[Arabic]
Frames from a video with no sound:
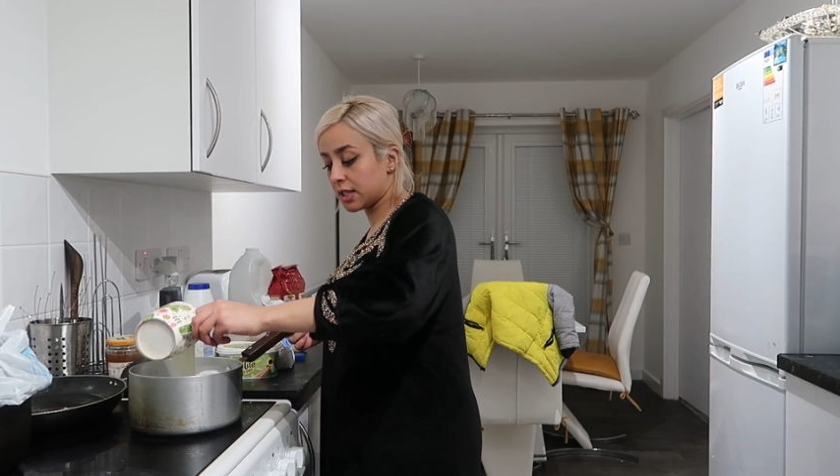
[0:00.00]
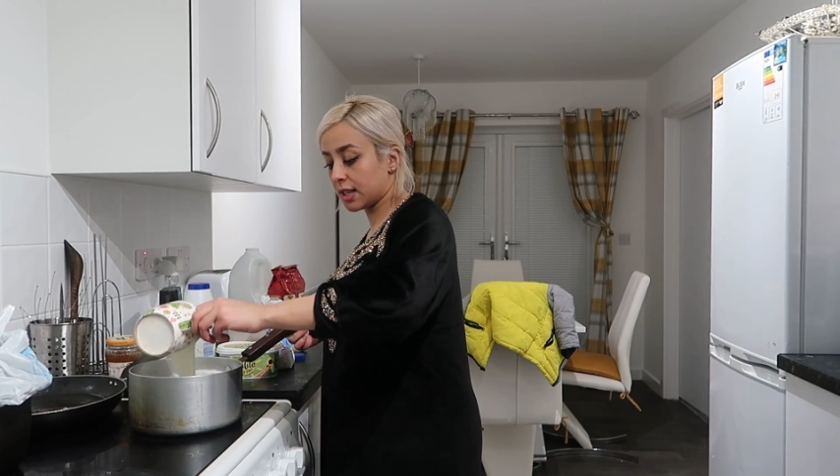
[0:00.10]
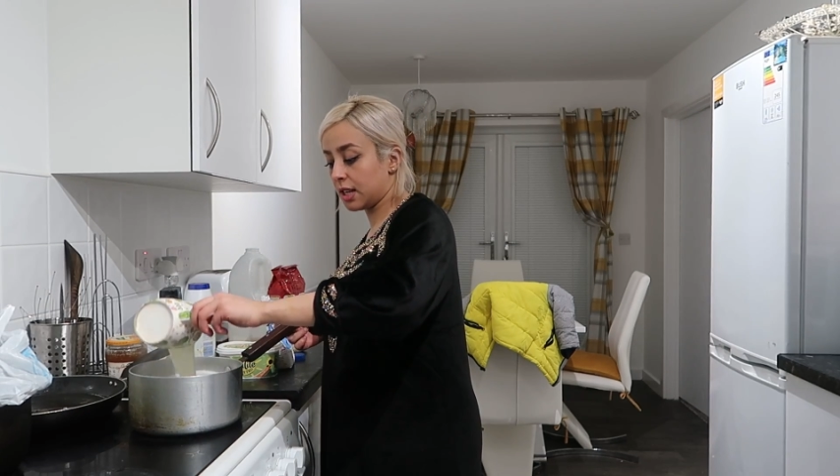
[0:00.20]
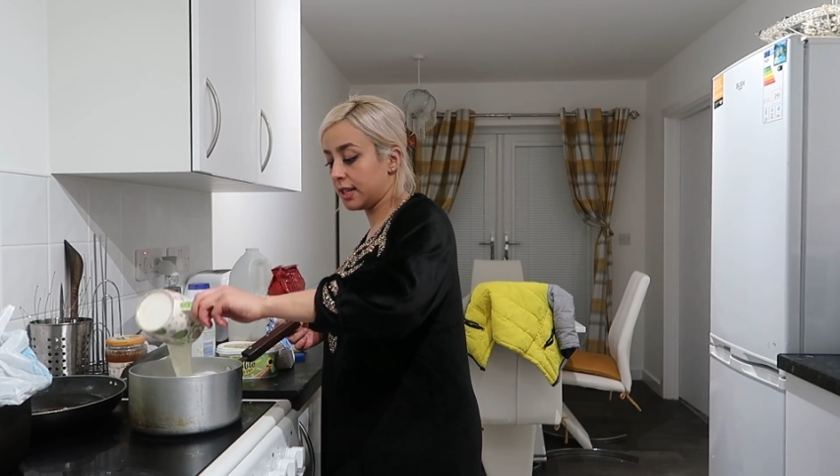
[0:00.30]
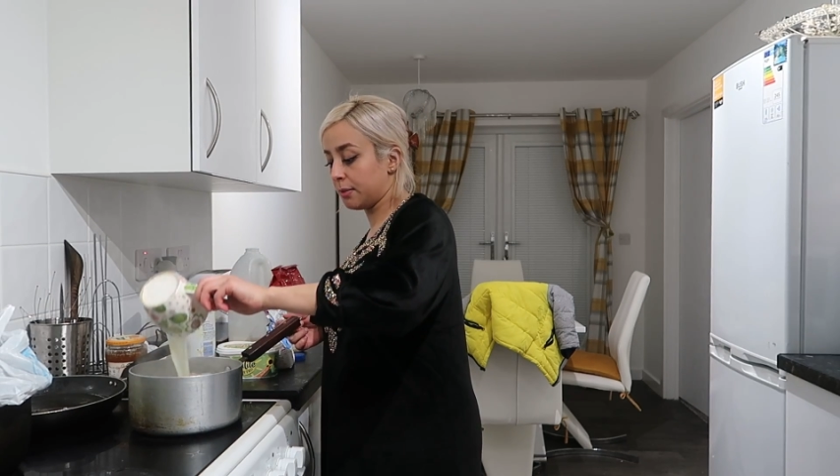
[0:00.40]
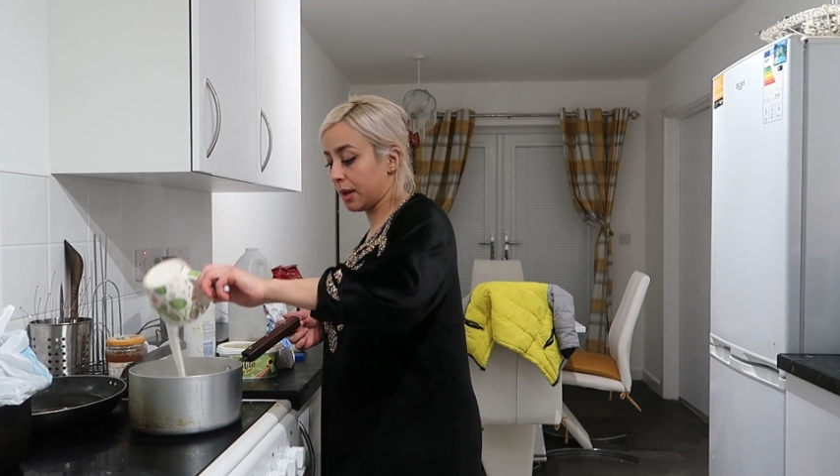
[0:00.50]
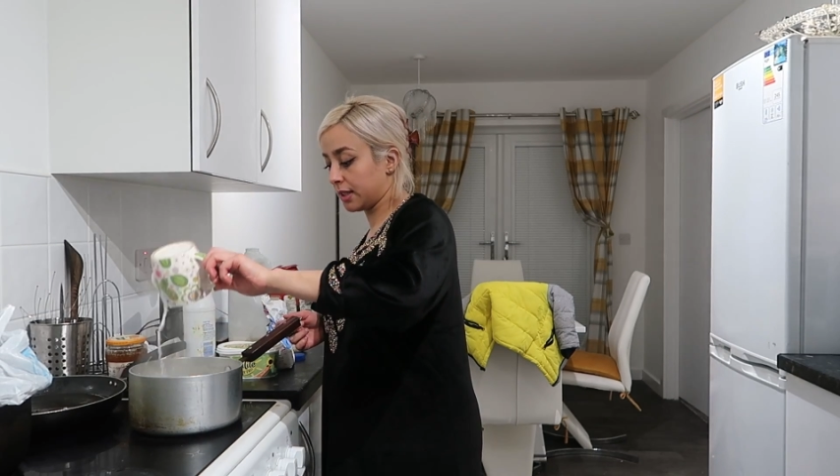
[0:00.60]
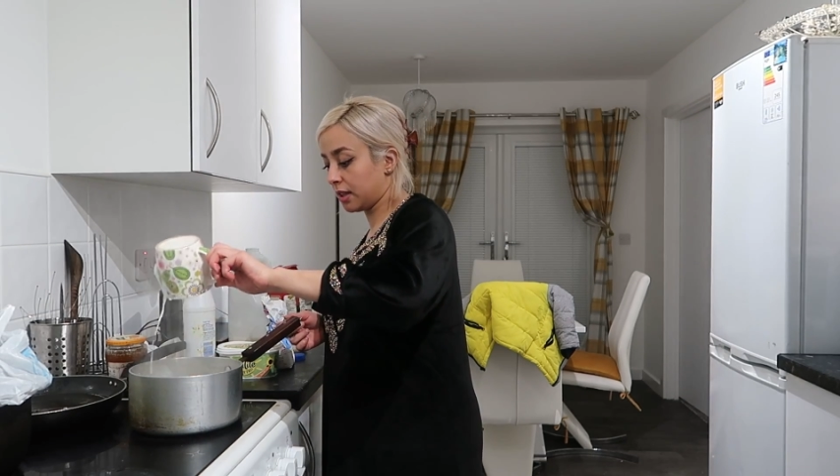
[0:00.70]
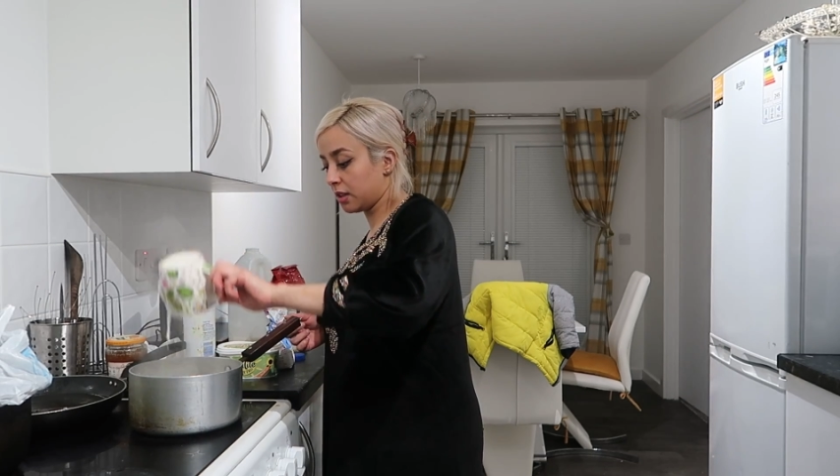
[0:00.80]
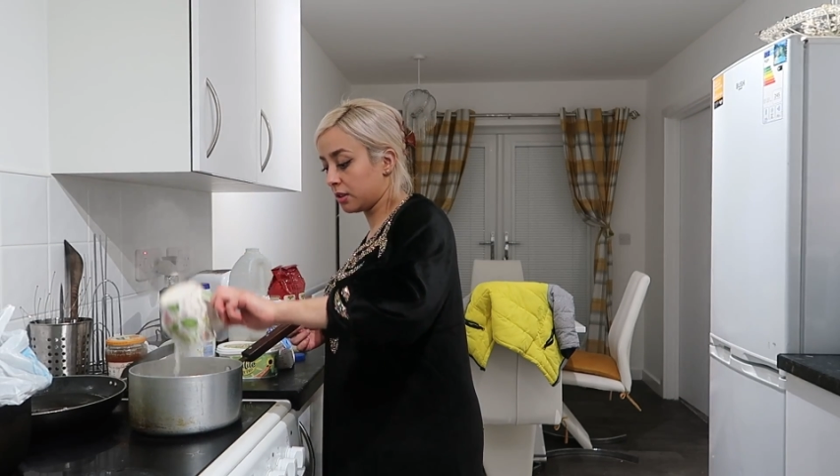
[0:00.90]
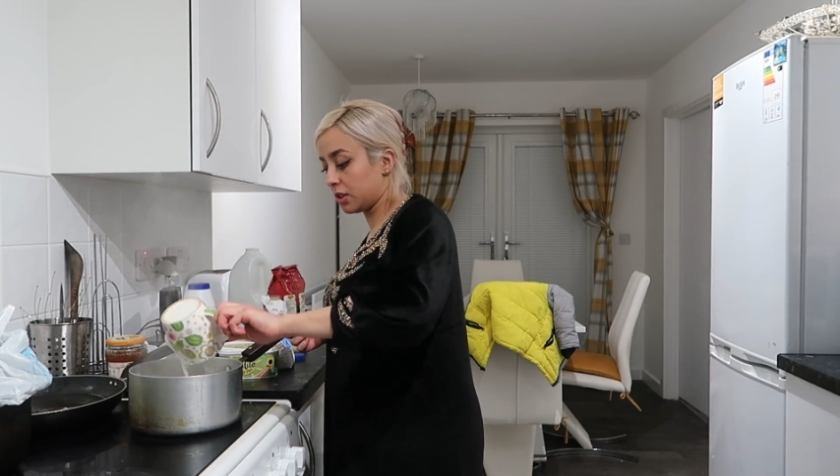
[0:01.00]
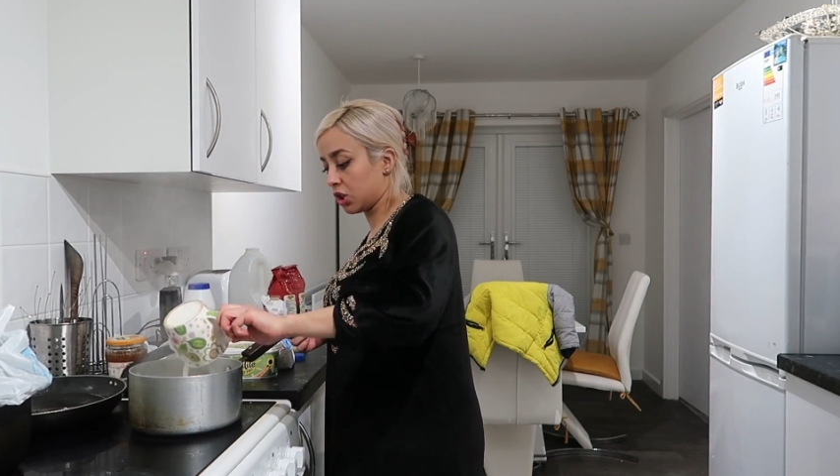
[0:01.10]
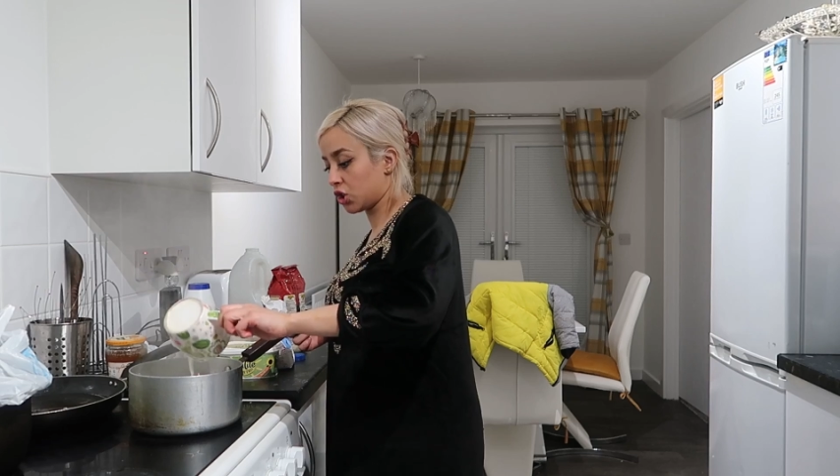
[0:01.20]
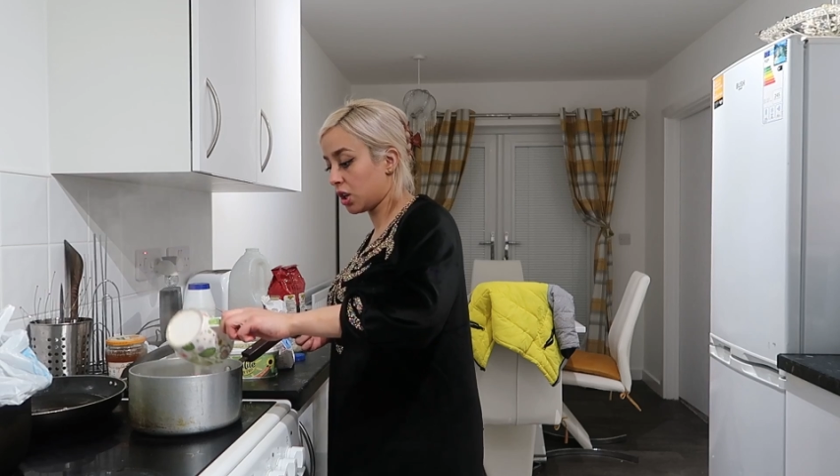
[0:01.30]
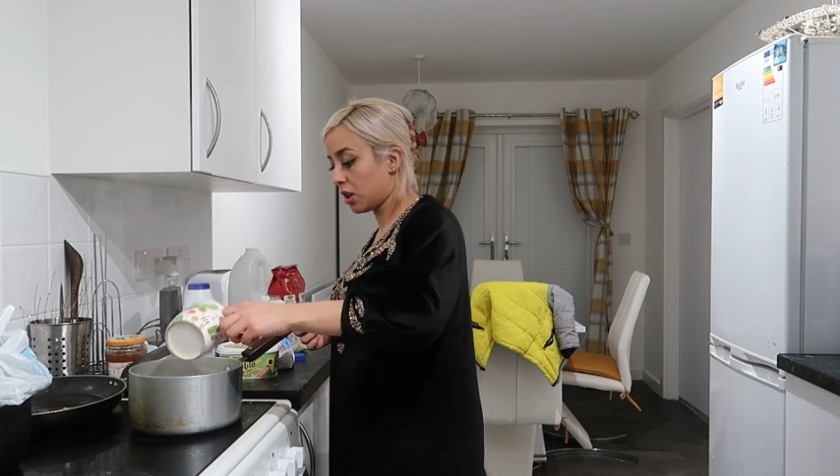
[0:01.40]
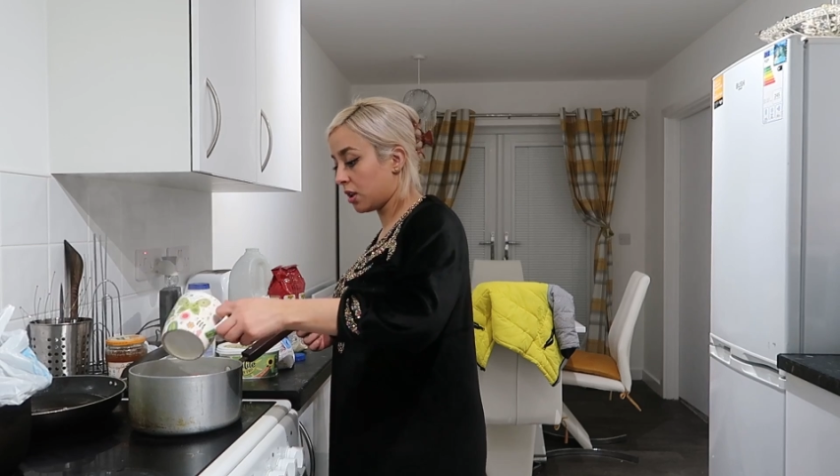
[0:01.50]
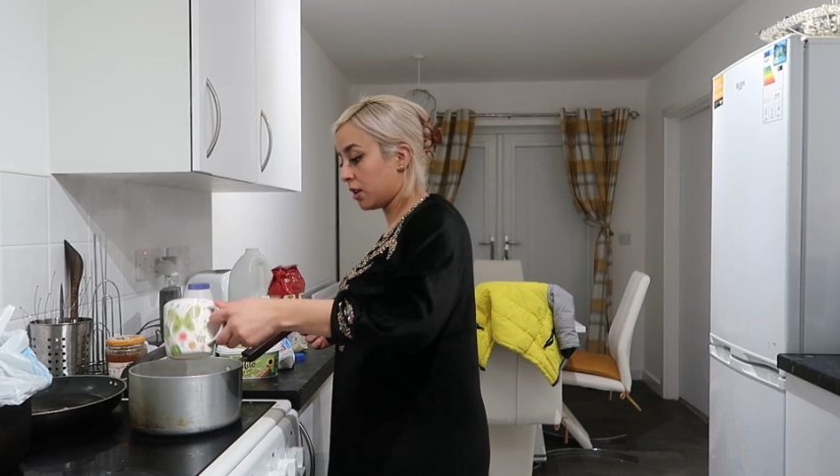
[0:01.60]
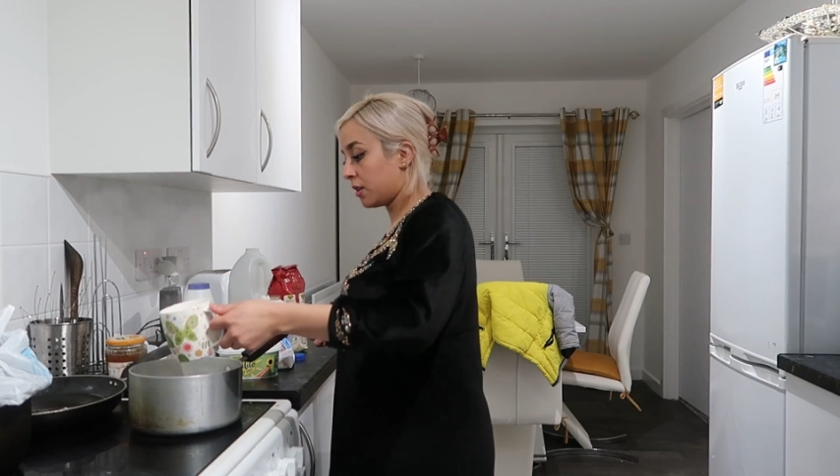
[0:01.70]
هذا الحليب هذا ديجا